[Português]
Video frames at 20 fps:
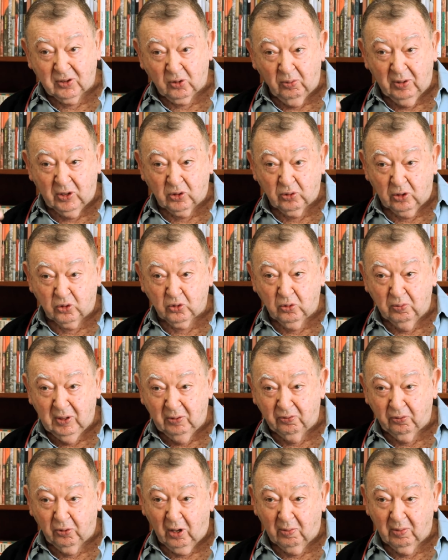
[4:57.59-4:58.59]
que começou a assumir
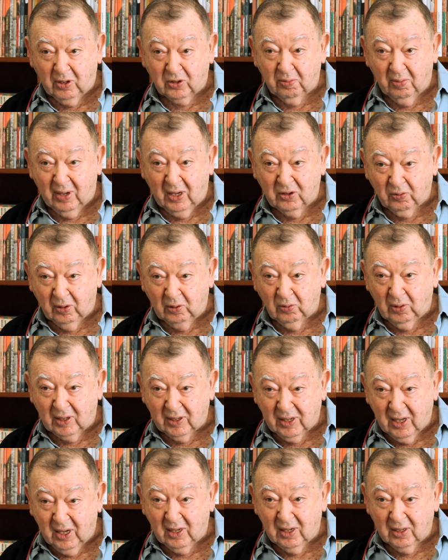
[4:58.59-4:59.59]
formas mais
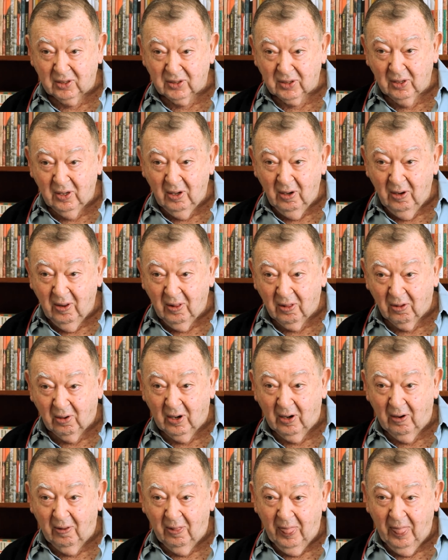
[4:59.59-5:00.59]
vanguardeiras. Né?